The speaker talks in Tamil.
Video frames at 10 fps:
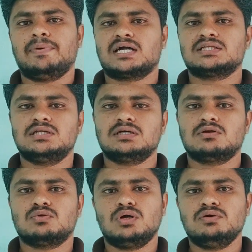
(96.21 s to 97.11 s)
பக்கத்தில்
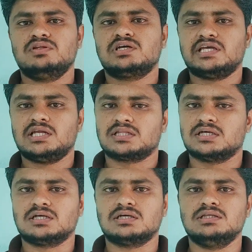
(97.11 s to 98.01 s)
இருக்கிற ரோடு வந்து கீழே
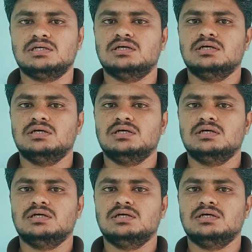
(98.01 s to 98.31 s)
தான் இருக்குது